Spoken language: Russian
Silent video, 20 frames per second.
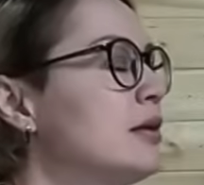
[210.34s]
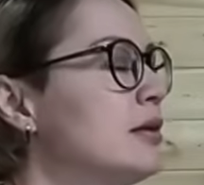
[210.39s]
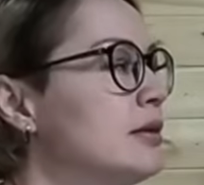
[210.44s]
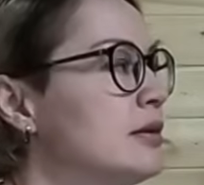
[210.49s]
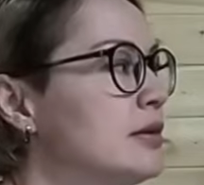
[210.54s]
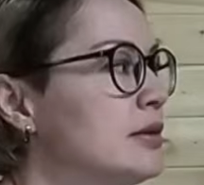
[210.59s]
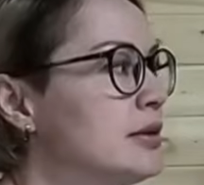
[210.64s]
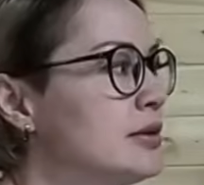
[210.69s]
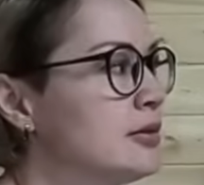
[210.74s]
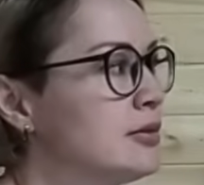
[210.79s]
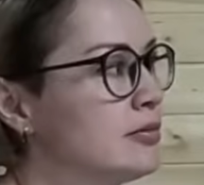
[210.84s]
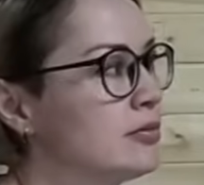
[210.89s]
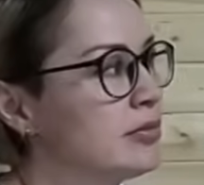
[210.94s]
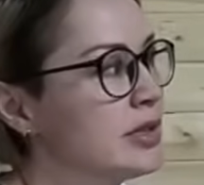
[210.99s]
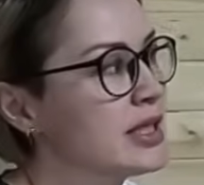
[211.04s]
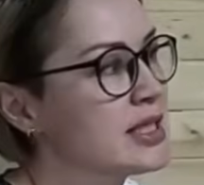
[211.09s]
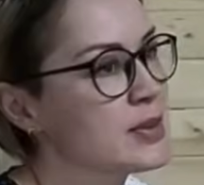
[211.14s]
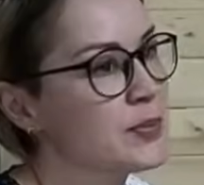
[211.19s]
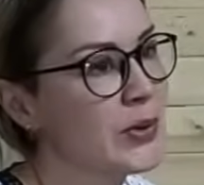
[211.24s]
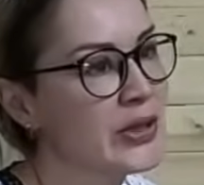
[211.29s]
Эм,
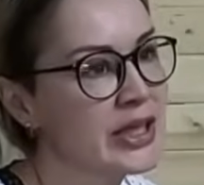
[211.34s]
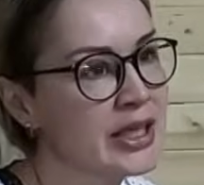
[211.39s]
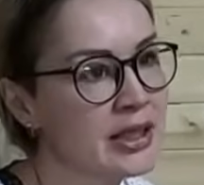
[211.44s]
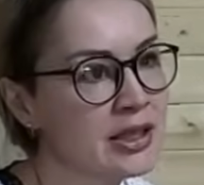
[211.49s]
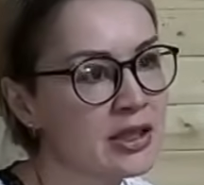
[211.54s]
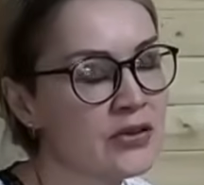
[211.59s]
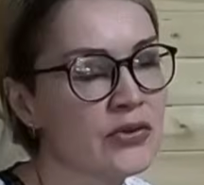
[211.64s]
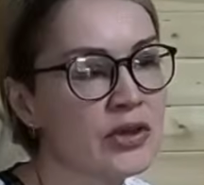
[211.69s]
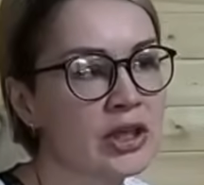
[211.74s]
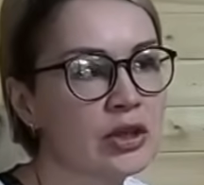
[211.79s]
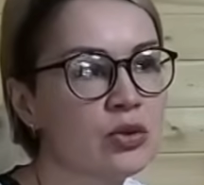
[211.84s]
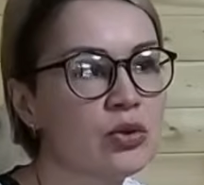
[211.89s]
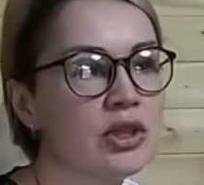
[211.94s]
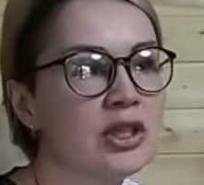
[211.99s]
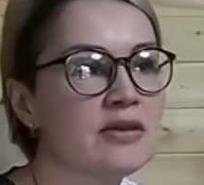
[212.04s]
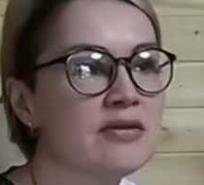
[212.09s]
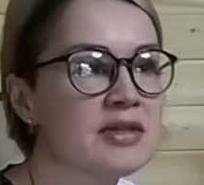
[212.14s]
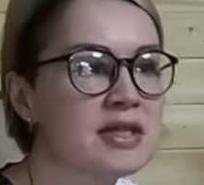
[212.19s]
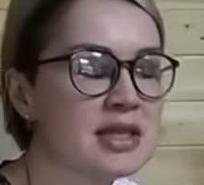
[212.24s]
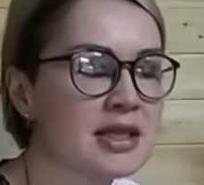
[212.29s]
экспонентов,
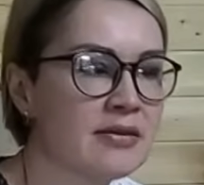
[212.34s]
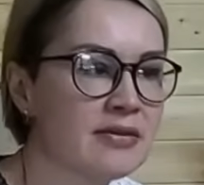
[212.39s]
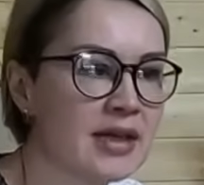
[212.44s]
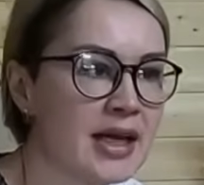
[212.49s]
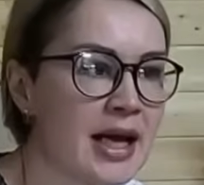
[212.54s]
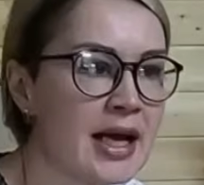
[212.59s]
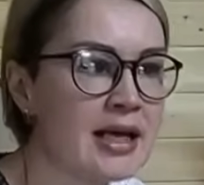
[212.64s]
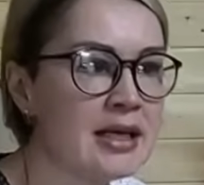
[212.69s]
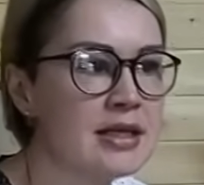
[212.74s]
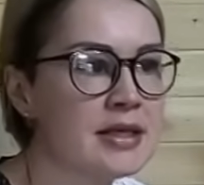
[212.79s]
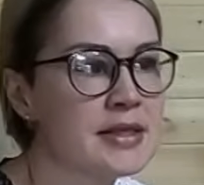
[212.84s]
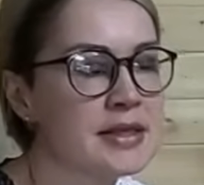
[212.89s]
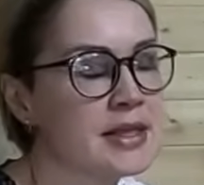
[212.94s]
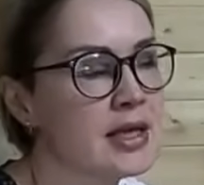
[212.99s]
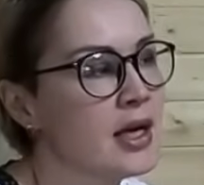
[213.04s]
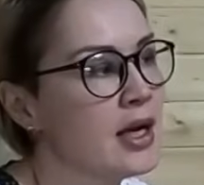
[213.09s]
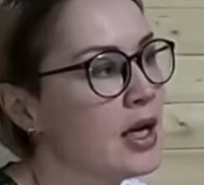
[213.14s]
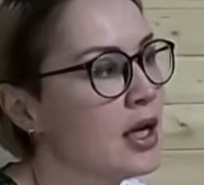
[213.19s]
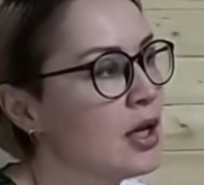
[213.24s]
которые выставлялись.